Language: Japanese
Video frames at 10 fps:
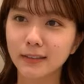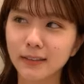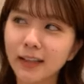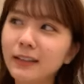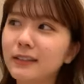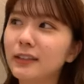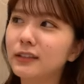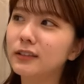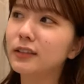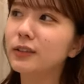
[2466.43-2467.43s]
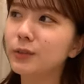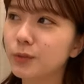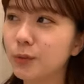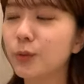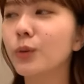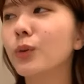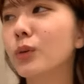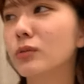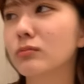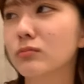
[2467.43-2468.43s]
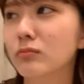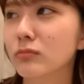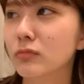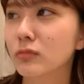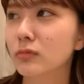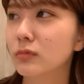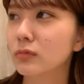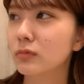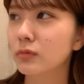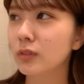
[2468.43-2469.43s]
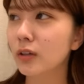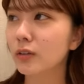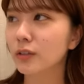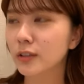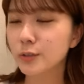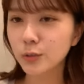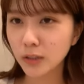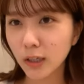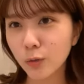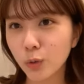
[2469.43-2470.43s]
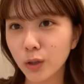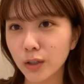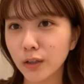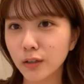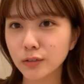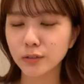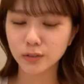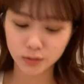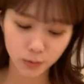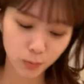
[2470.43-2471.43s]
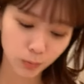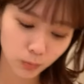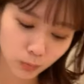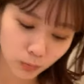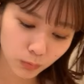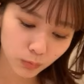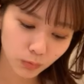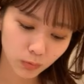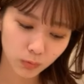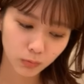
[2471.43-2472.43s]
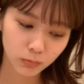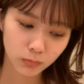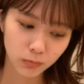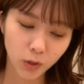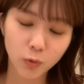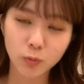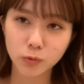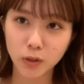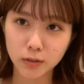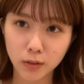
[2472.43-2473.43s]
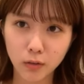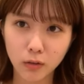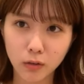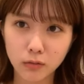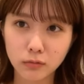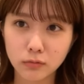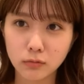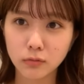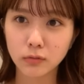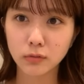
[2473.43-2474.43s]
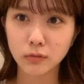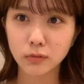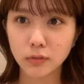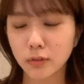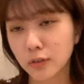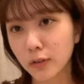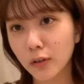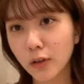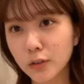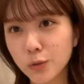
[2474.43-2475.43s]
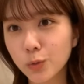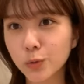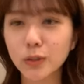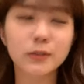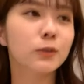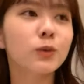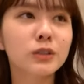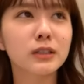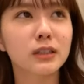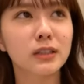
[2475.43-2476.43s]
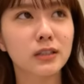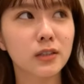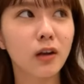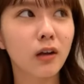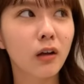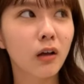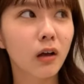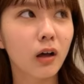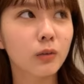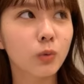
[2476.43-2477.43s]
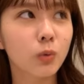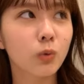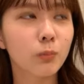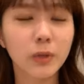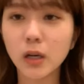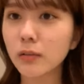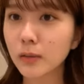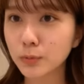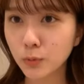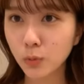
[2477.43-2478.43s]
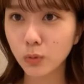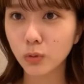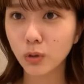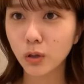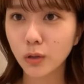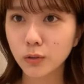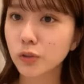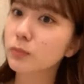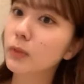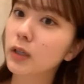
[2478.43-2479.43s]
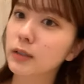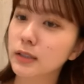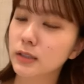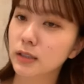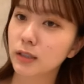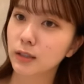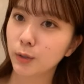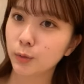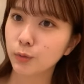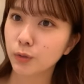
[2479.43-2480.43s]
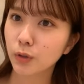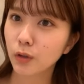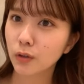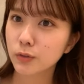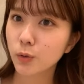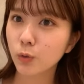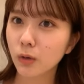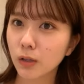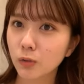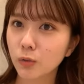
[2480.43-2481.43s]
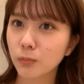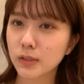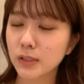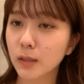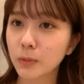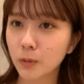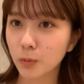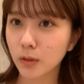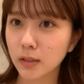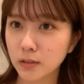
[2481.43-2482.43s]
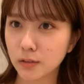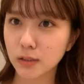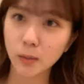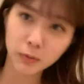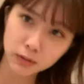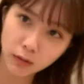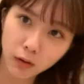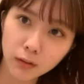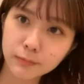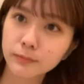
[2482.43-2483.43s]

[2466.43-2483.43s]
なんでかっていうとなんか謎に憧れがあるんですよ結構昔からだからあそことかすごい好きでしたあのメガウェブの車が展示されてる昭和の街並みのやつ知ってますか